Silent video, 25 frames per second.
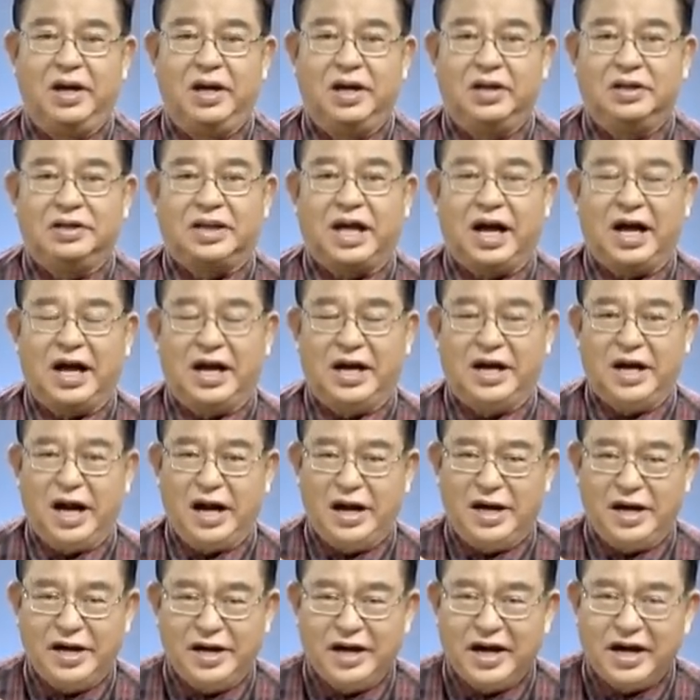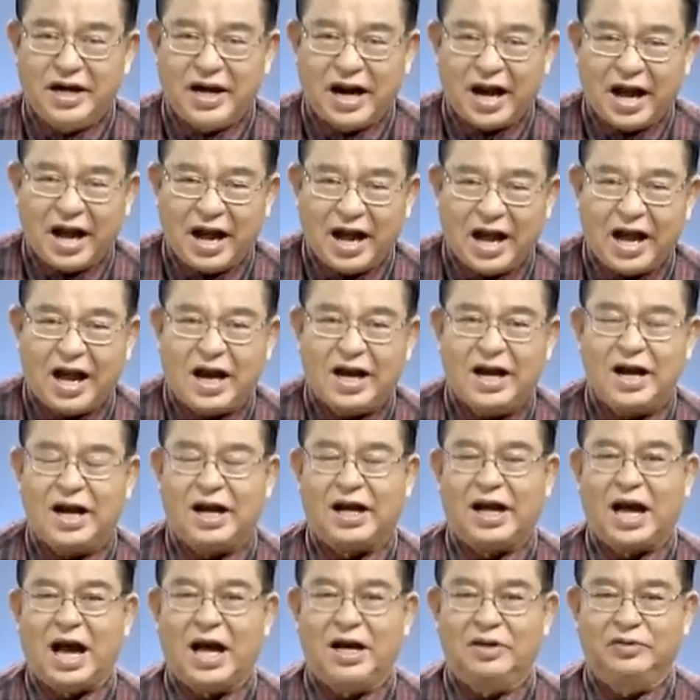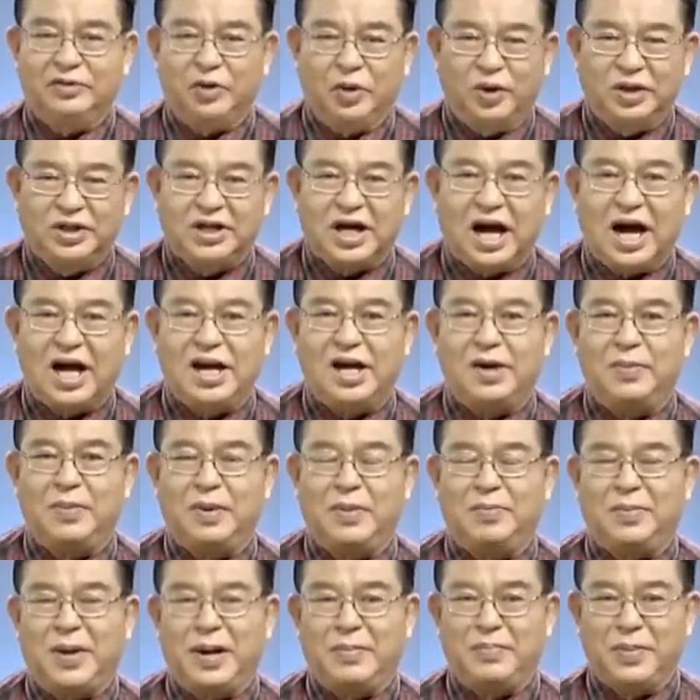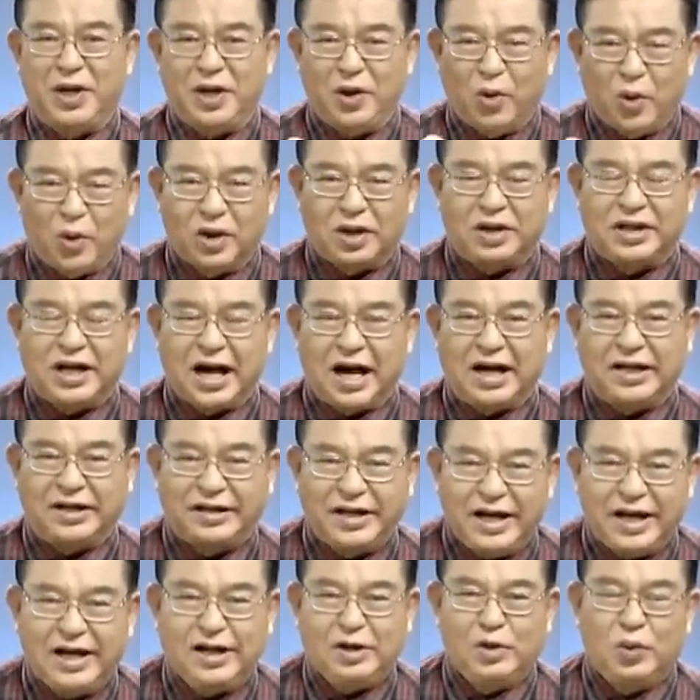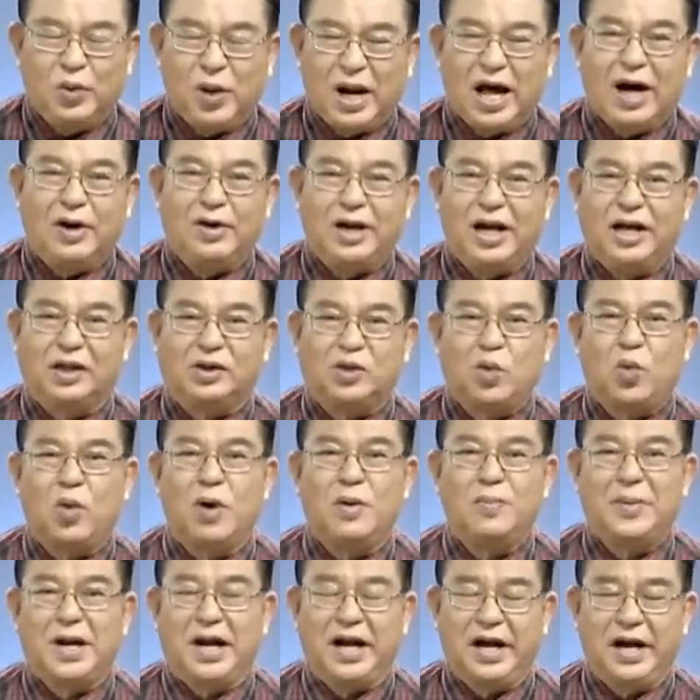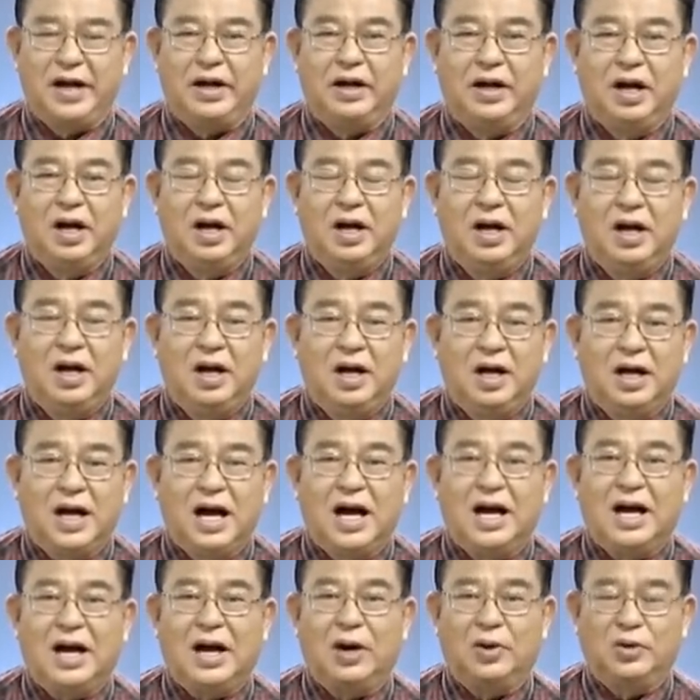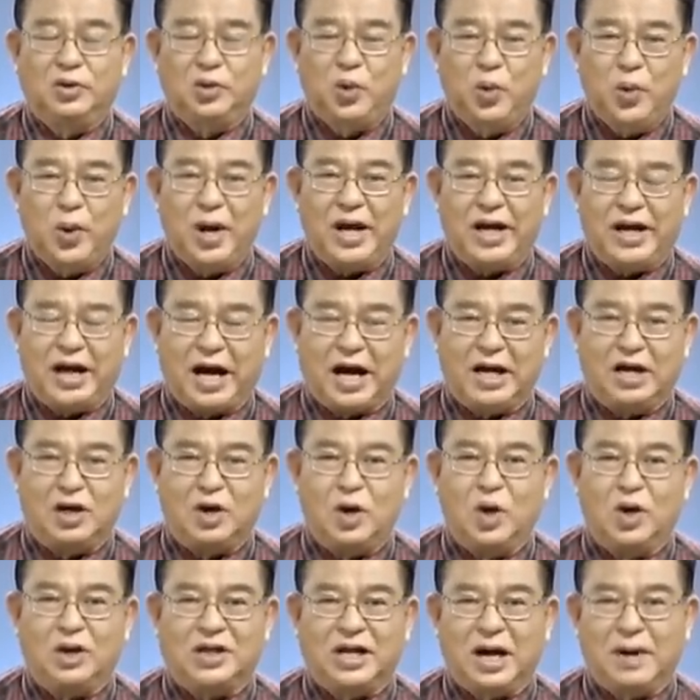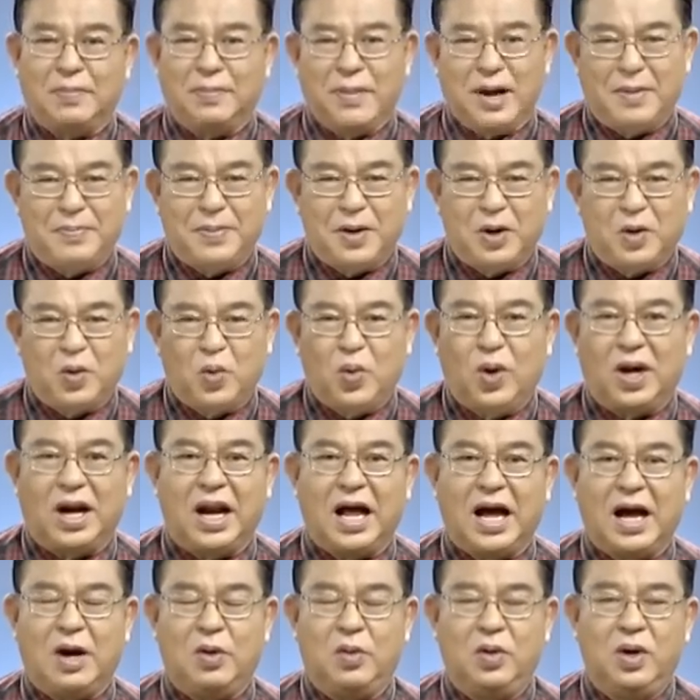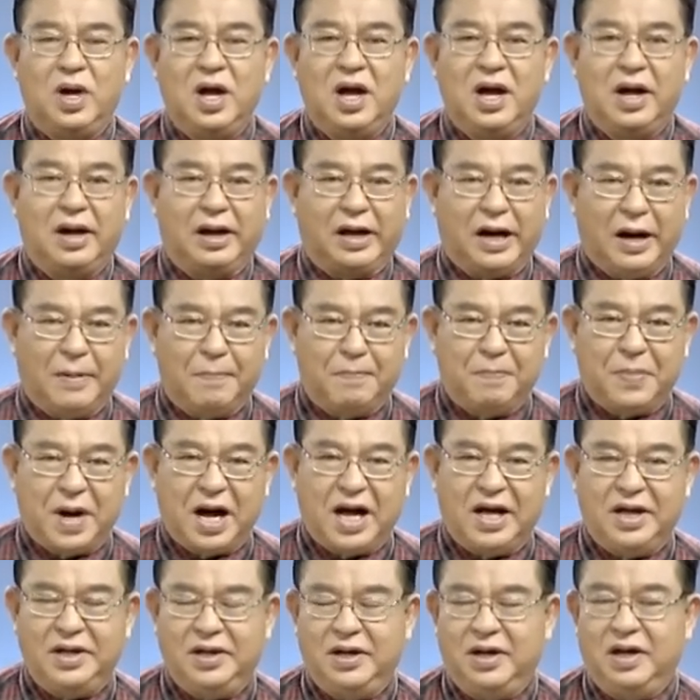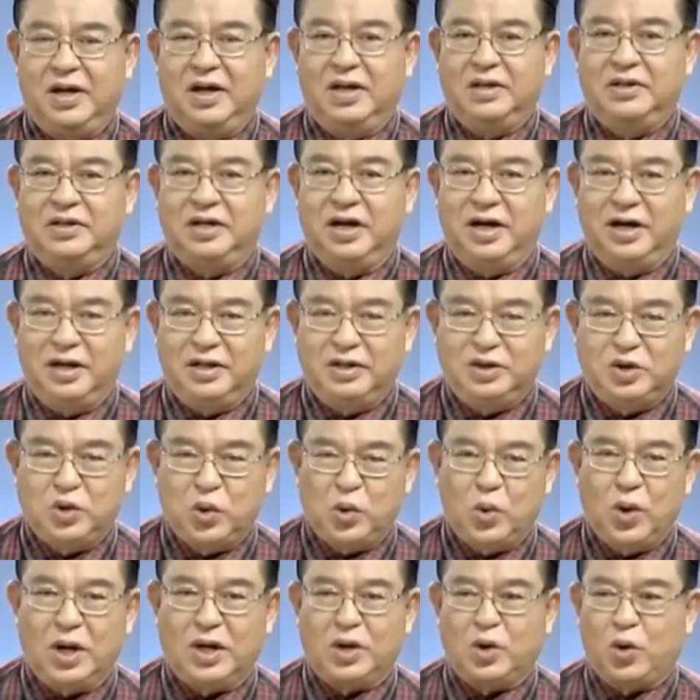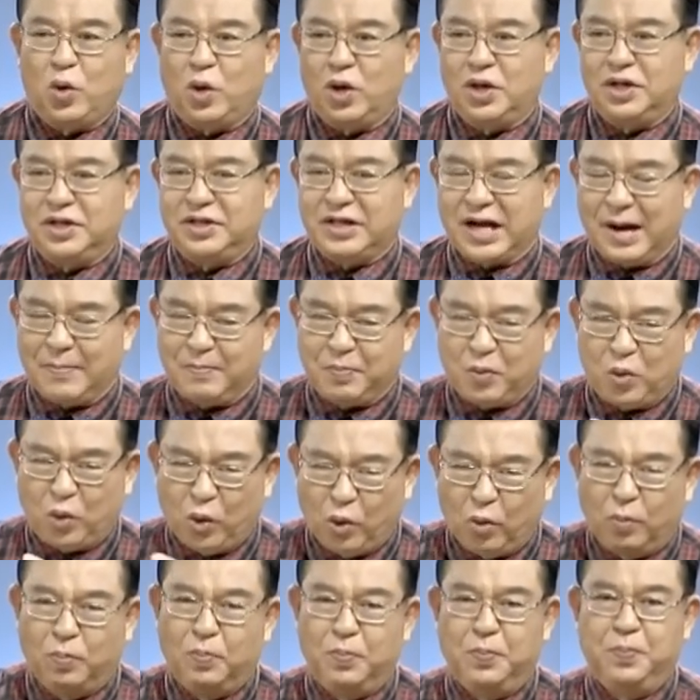แต่ในเนื้อแท้เนี่ยการสนใจเนี่ยมันเป็นประโยชน์อย่างยิ่งอยู่แล้วในตัวของมันเอง ถ้าเราช่วยกันนอกจากมาประกวดแล้ว กลับไปเชิญชวนคนจับกลุ่ม